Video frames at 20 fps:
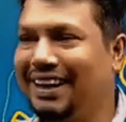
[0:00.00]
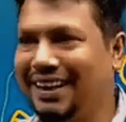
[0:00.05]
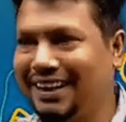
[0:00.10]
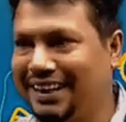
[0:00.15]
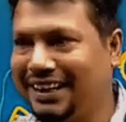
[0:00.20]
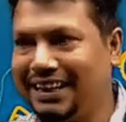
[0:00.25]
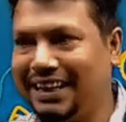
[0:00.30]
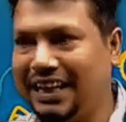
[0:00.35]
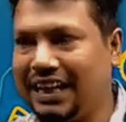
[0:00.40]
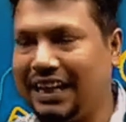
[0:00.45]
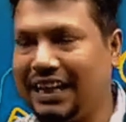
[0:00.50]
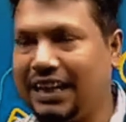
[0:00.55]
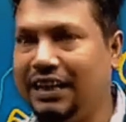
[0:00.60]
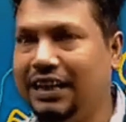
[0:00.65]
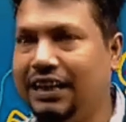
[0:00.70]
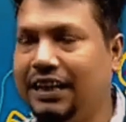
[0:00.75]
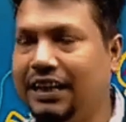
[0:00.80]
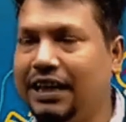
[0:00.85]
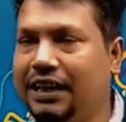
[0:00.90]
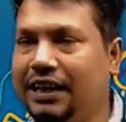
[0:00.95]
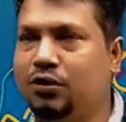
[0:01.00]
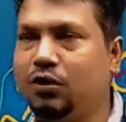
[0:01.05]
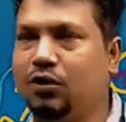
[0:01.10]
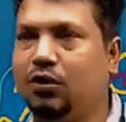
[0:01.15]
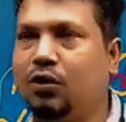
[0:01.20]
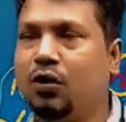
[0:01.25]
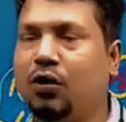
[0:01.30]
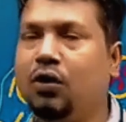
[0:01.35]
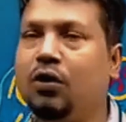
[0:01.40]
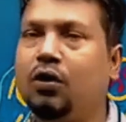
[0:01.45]
ঠিক না এই জন্য
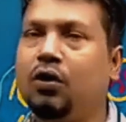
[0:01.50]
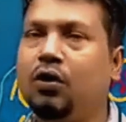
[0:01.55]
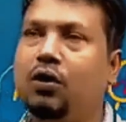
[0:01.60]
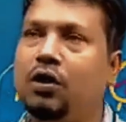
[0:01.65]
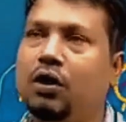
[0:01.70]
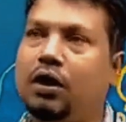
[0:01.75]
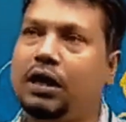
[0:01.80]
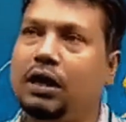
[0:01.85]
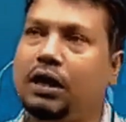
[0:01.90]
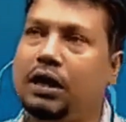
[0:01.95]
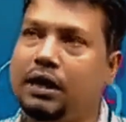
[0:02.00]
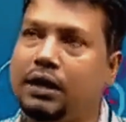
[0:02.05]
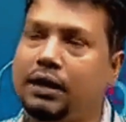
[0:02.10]
এই